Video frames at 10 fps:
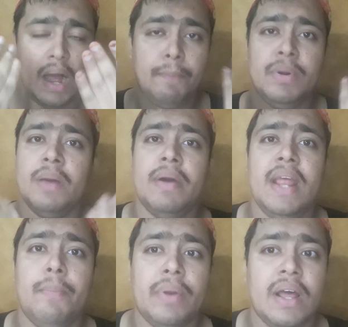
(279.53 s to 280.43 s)
அப்புன
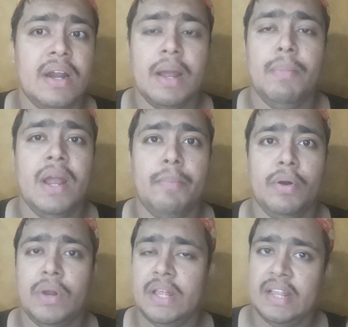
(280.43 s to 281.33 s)
மாதிரி அப்புறாங்க நம்மளும்
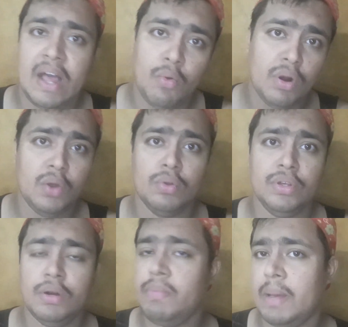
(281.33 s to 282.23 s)
அப்பக்கூடாது அது அவங்களுக்கு
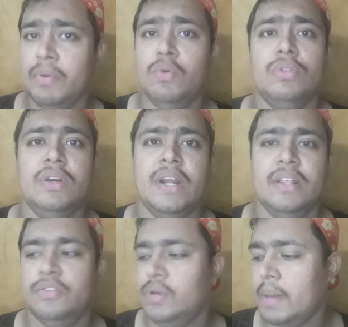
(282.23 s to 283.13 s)
ஒத்துக்கிறோம் நமக்கு
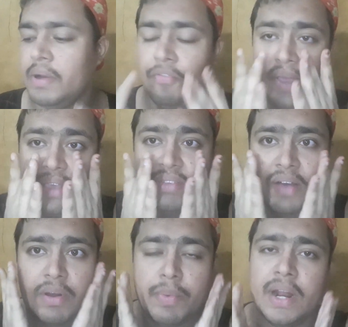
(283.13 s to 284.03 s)
ஒத்துக்கிறாது ஸோ நமக்கு ஃபேஸ்
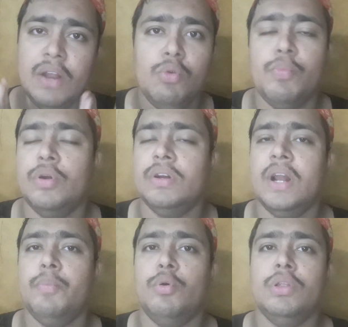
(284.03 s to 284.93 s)
கவர் பண்ணுற அளவுக்கு
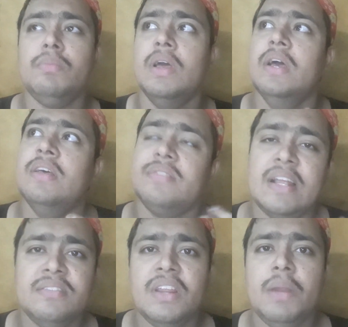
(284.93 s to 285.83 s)
போட்டுக்கிட்டால் போதும்
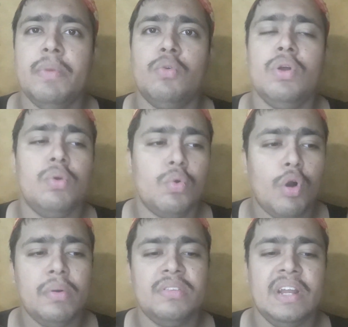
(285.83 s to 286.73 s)
சன்ஸ்க்ரீன்மே கூட
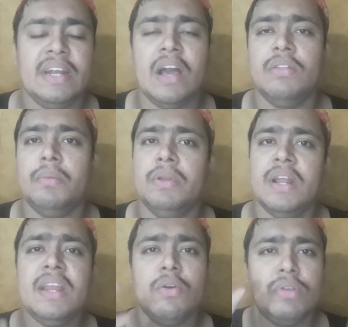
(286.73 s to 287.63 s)
உங்களுக்கு ஓவர் செட் ஆகுது
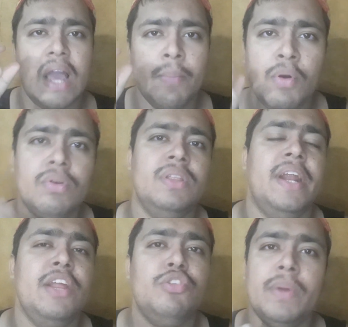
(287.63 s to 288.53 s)
அப்படின்னா நீங்கள் கொஞ்சம் அமௌண்ட்
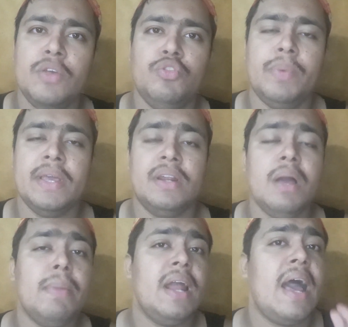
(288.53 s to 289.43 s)
வந்து ரெடியூஸ் பண்ணி யூஸ்
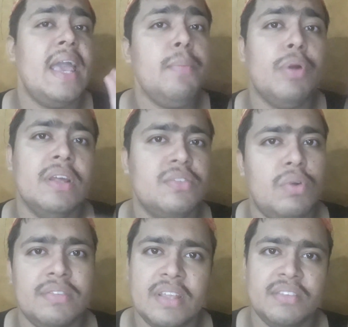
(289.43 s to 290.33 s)
பண்ணிக்கிறீங்க பட் ஹை
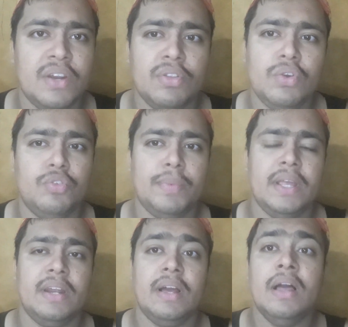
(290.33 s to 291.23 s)
ப்ரொடெக்ஷன் உள்ள சன்ஸ்க்ரீன் வந்து யூஸ்
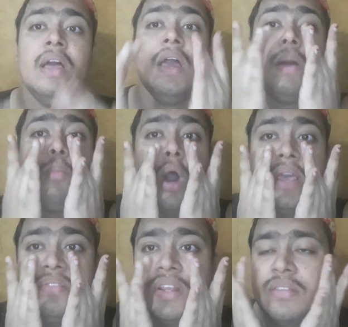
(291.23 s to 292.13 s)
பண்ணிக்கிறீங்க
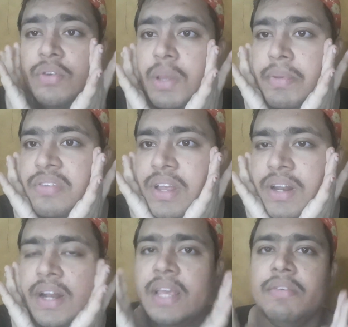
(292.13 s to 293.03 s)
மாய்ஸ்சரைசர் வந்து இப்போ
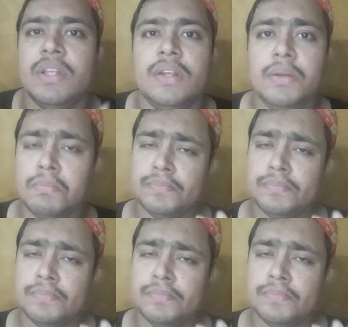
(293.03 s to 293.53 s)
ஸ்கின்னில் நீங்கள் வந்துட்டு